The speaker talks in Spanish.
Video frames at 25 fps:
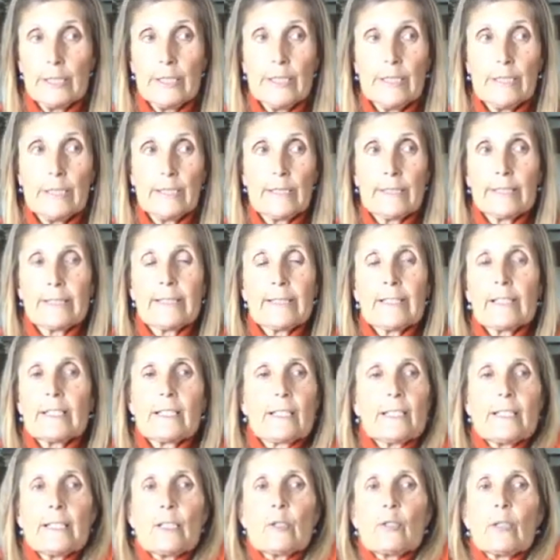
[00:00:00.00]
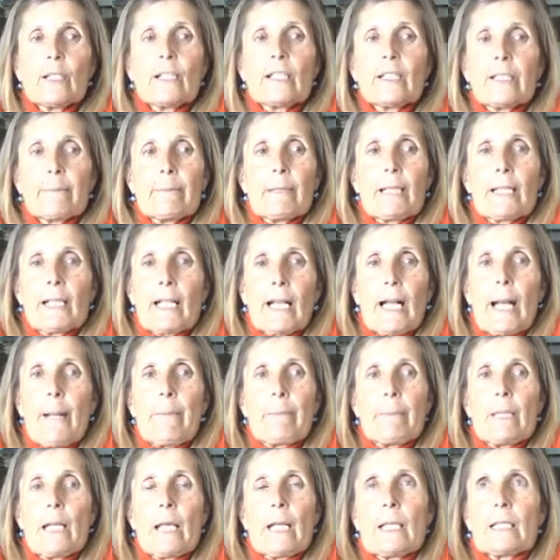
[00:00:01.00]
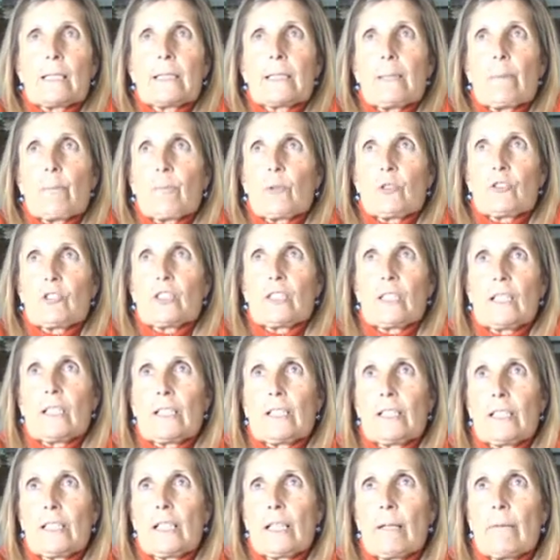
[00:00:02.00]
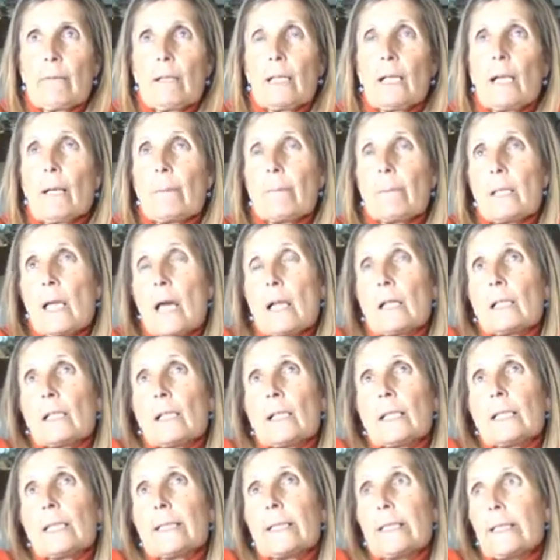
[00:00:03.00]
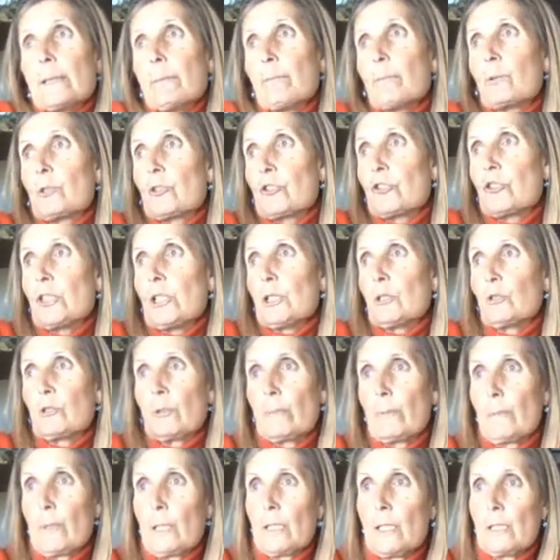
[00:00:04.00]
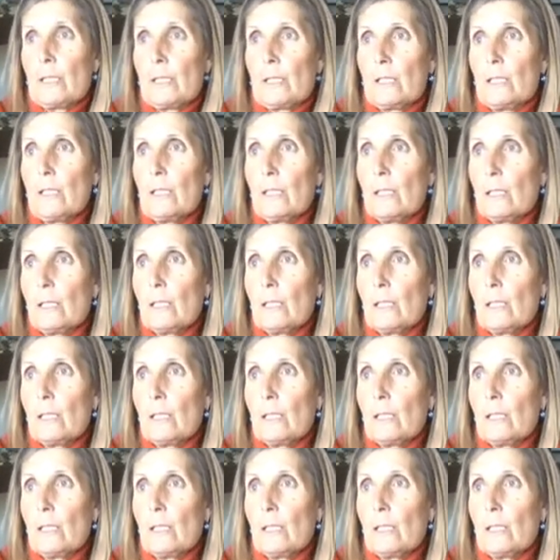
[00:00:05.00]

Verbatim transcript: y, y, que en realidad no es que van a cambiar el 100% de las reglas, va a cambiar el 10% por ahí.